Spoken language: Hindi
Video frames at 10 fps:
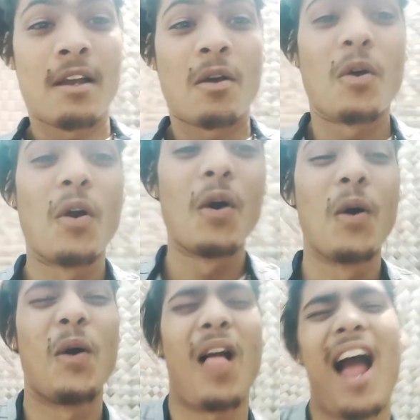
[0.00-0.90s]

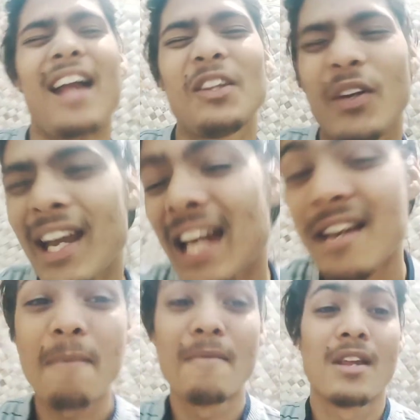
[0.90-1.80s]
हाथ दुख गया
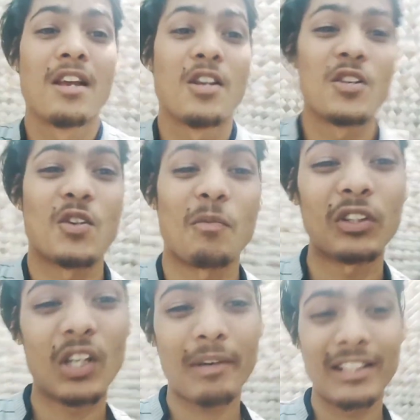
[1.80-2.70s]
बहुत
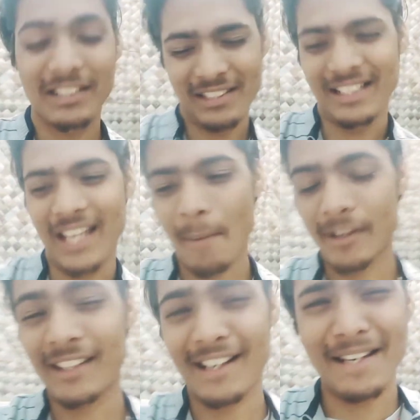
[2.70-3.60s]
दिन बाद कैमरा
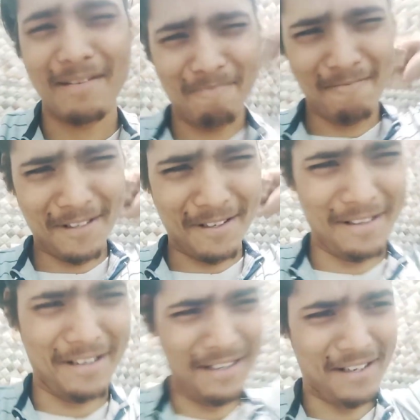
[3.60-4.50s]
उठाया
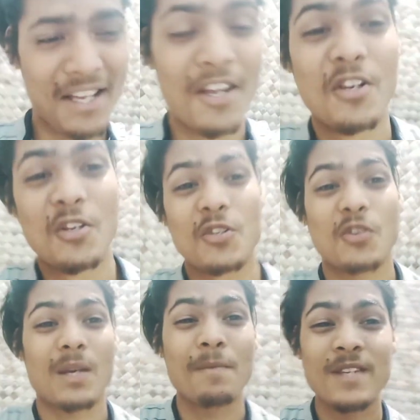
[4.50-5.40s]
सो
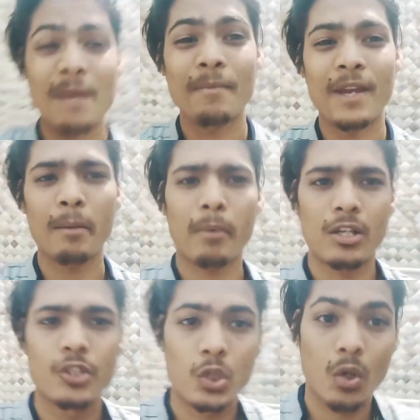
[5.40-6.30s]
सबसे मेन
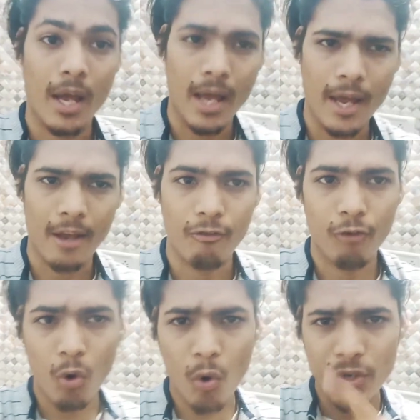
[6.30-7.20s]
बात जो है
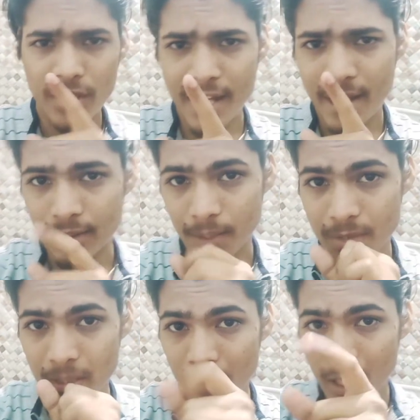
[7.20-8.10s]
वो ये
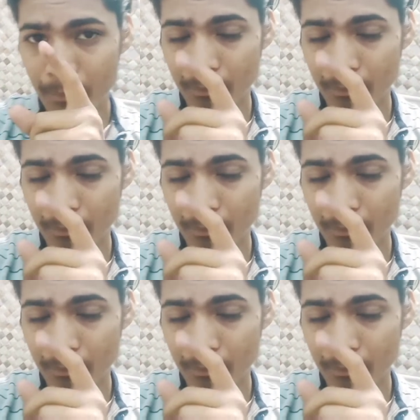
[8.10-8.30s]
सबसे मेन